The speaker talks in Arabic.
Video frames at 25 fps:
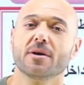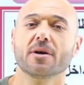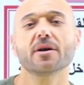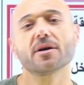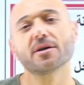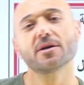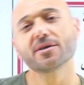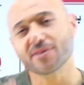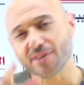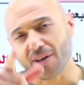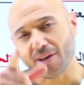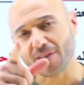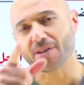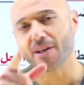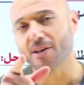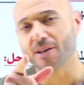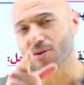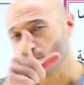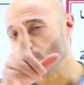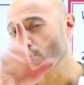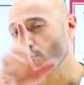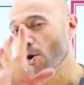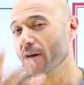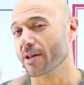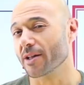أنت أنت
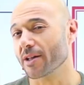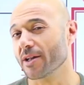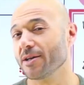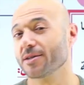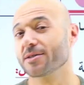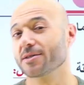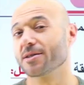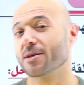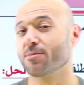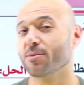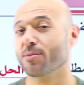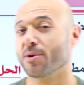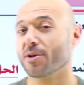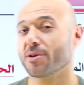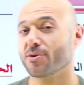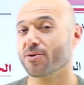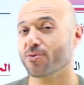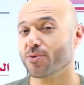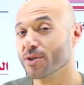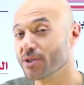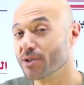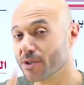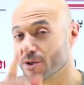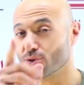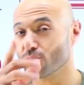شو أخذنا الحصة الماضية
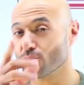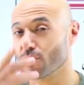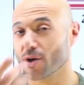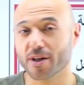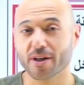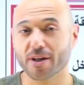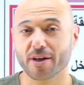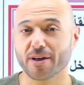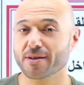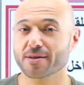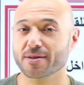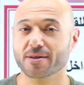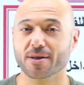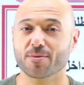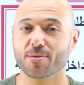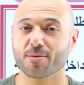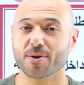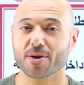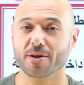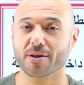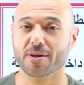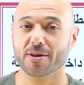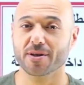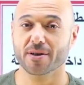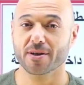وأنت شو أخذنا الحصة
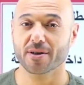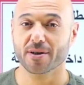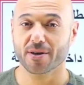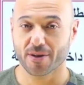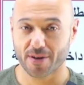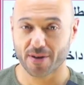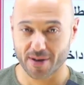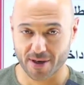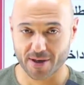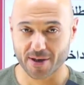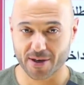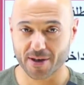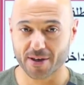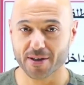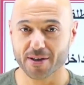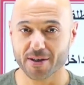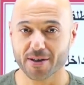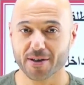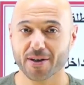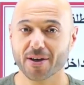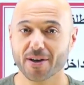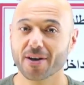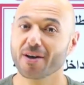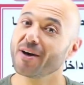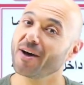الماضية ذاكرين
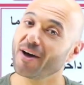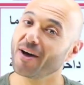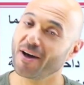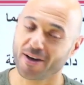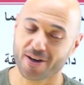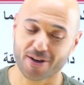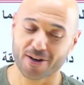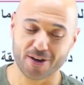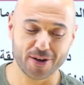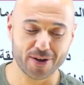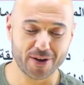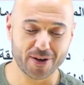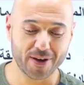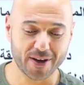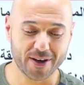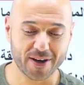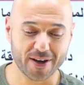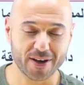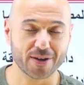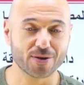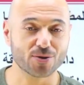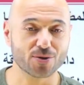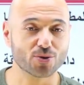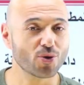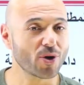أكيد
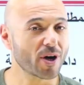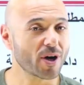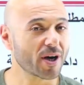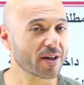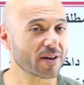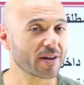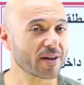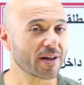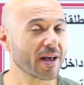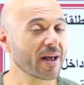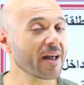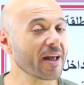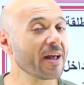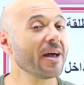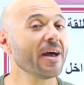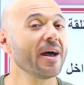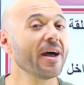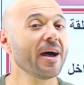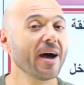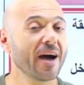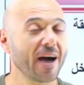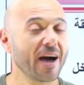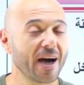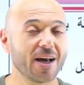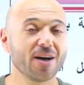ذاكرين شو أخذنا
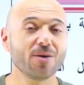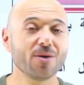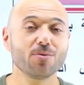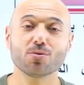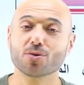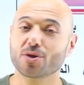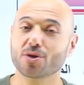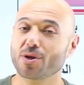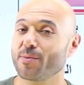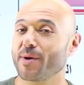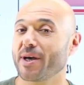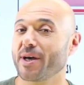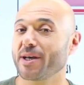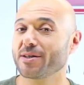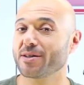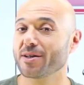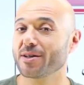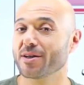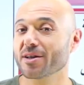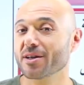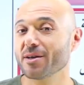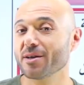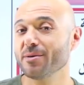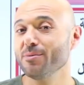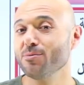حل متباينة
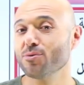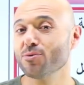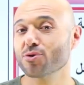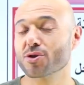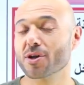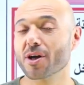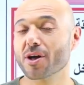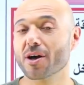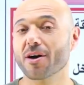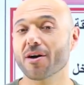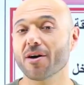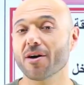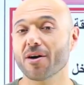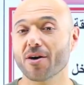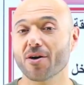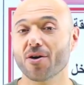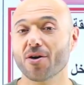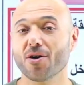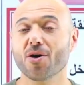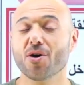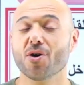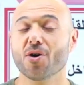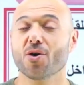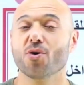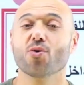القيمة المطلقة
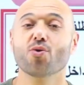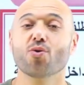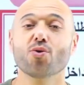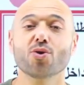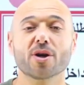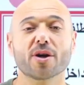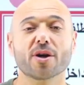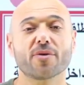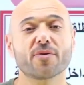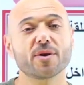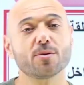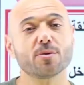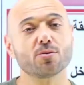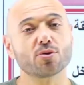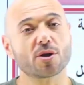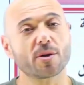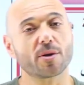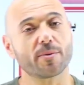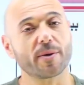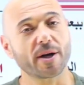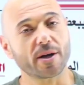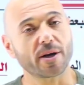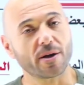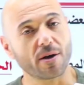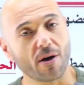وقلنا في
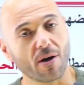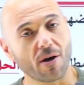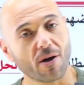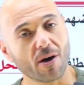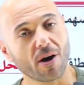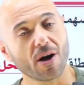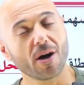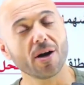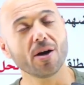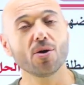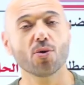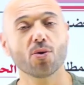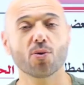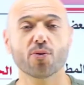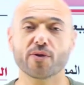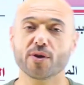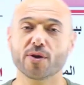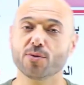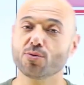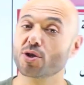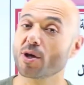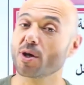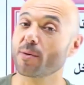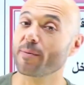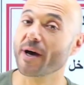متباينة أقل وفي
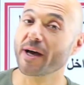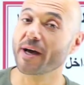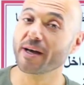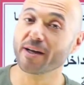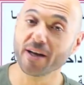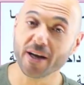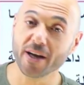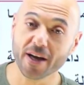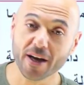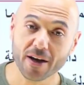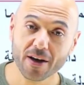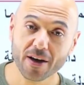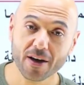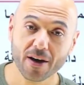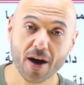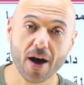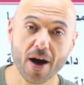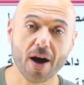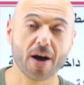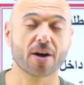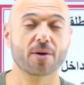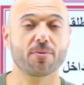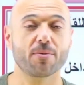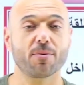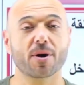متباينة
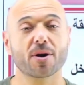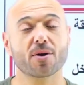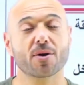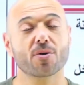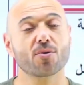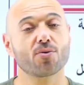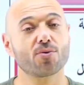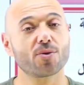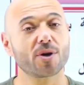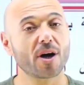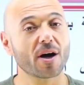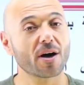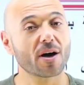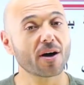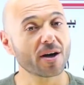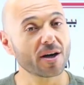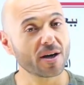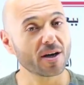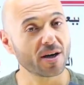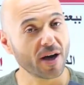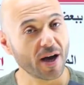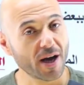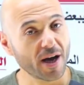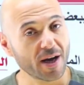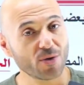أكبر والأقل
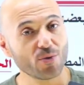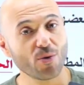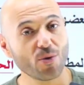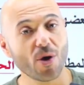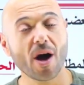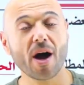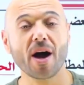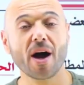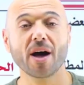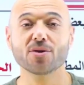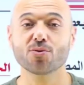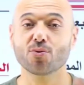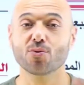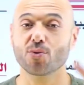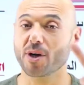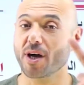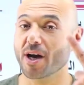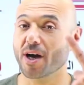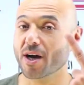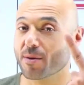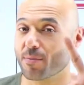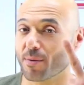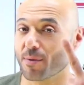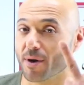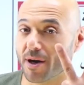لها حل واحد
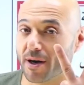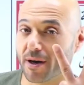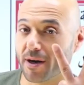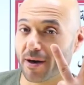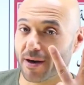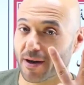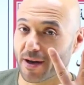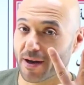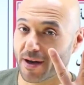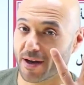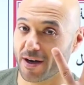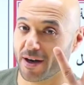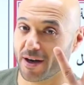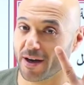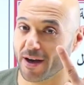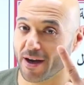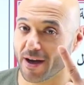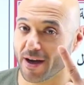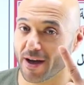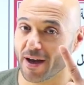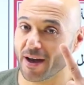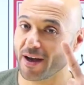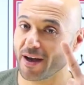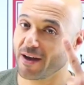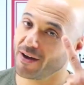والأكبر
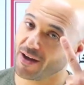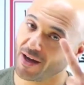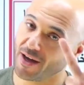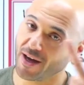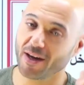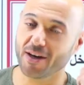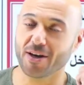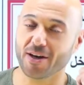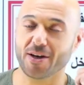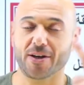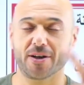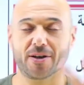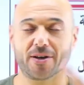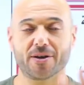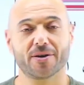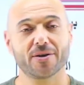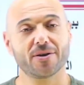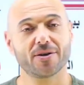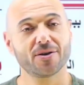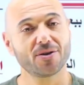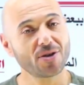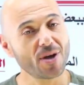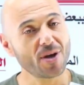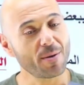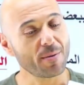لها حلين
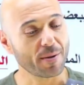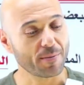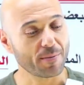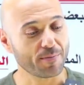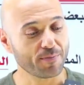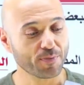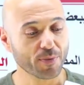تمام